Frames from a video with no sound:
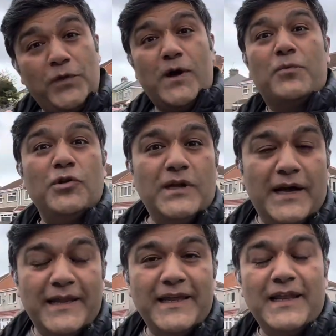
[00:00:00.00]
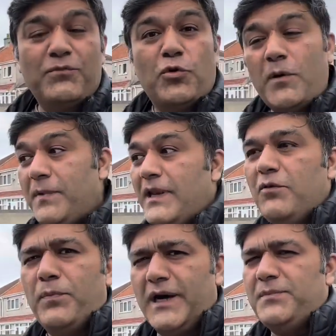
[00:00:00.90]
आपको दिखानी है ना वो अभी नहीं
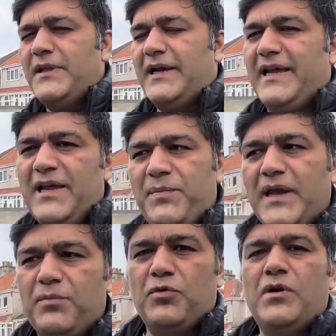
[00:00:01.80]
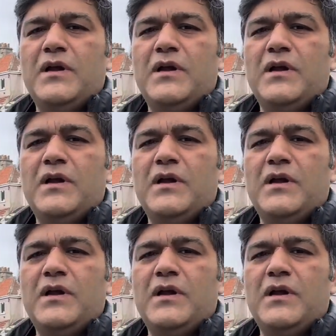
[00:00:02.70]
बाद में दिखाएंगे अभी आपको